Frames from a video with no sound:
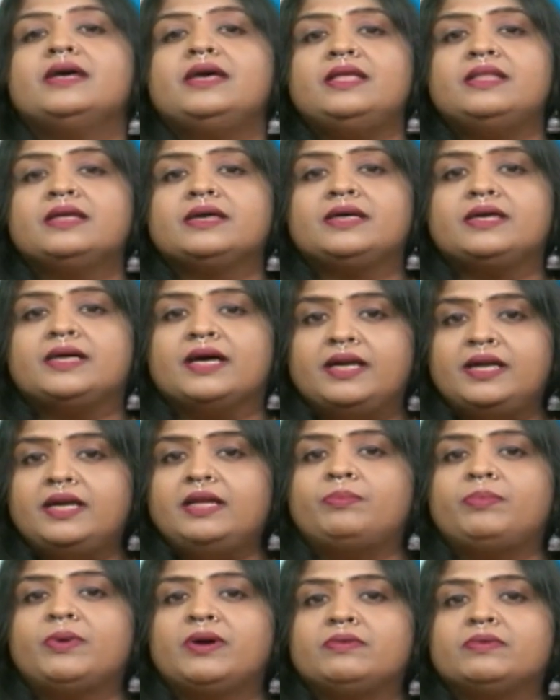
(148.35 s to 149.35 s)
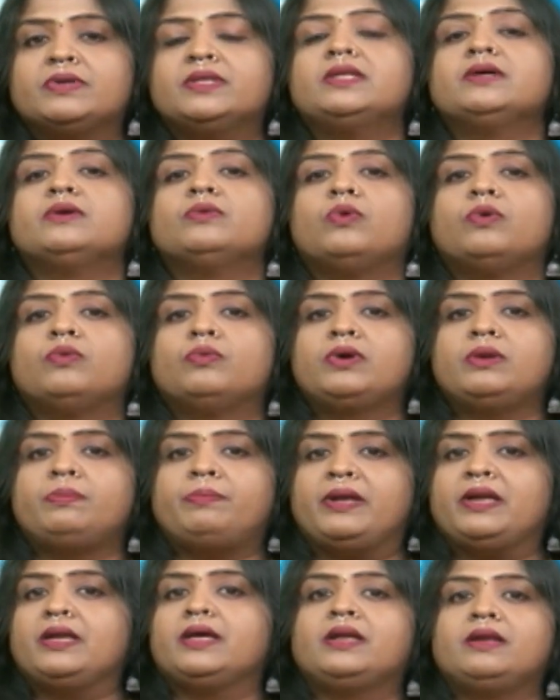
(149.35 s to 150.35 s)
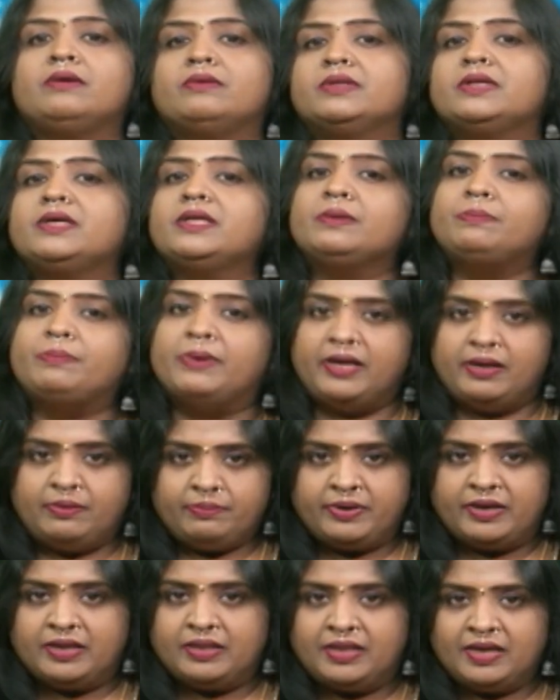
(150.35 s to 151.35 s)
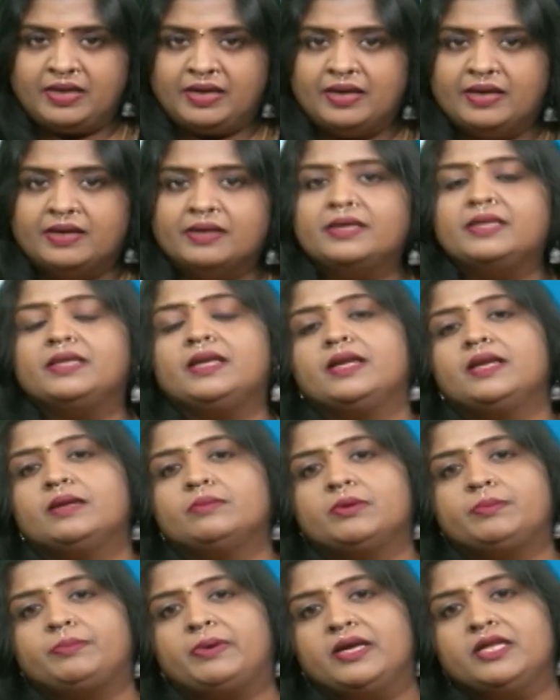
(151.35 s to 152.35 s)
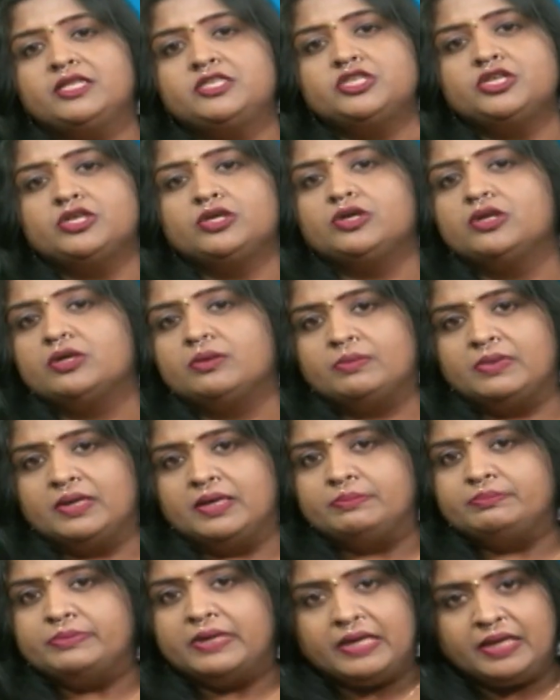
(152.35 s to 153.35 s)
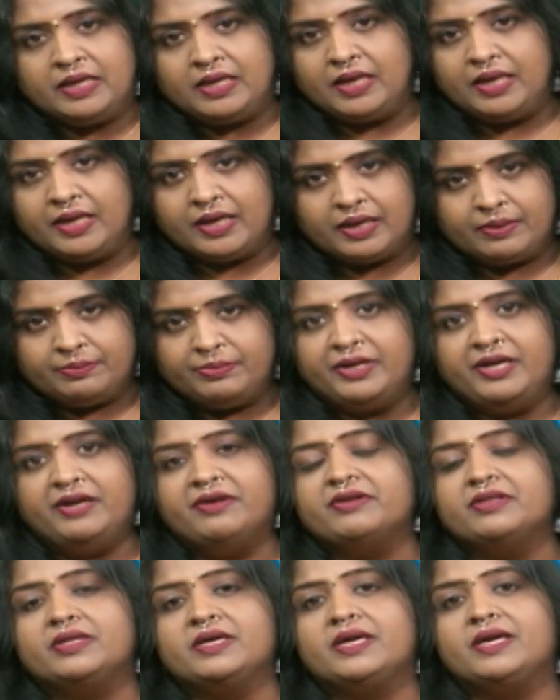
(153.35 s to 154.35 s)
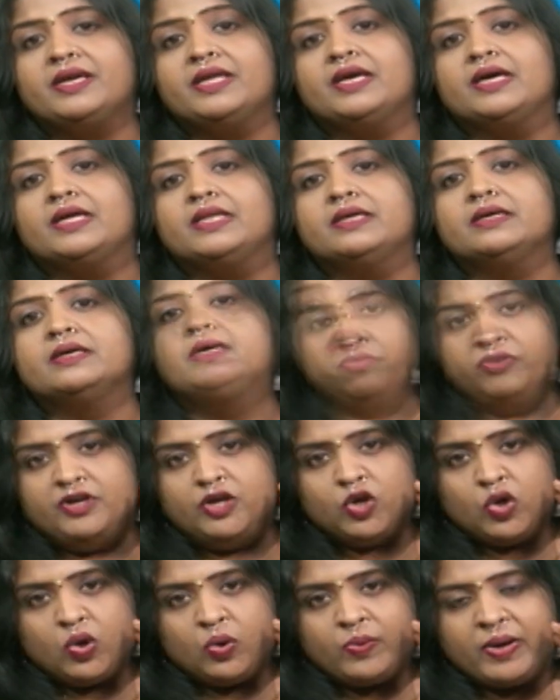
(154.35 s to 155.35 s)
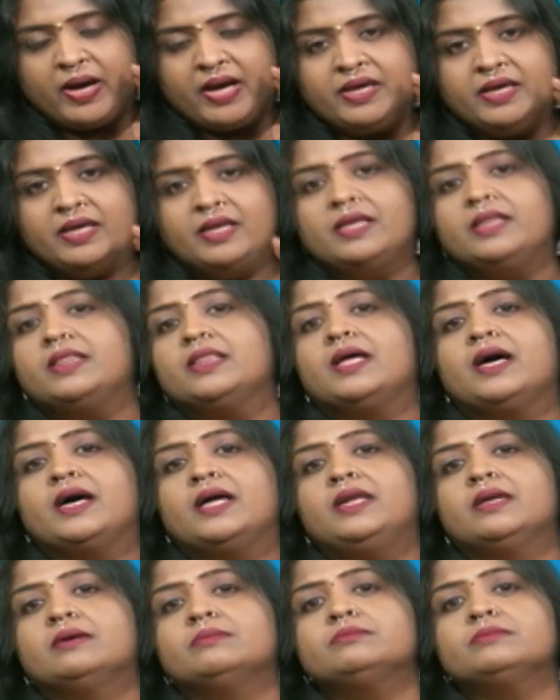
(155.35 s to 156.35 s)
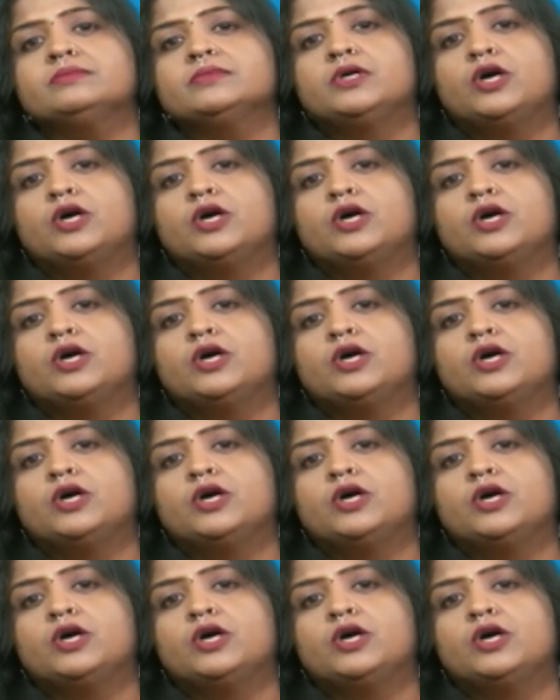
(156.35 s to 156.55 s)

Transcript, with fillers: இது கண்டிப்பாக வந்து ஒவ்வொரு பெண்களும் வந்து இது பயன்படுத்திக்கலாம் இதில் நம்ம படிச்சுருக்குறோமா படிக்கலையா அப்படின்றது கிடையாது விடோவாக இருந்தாலும்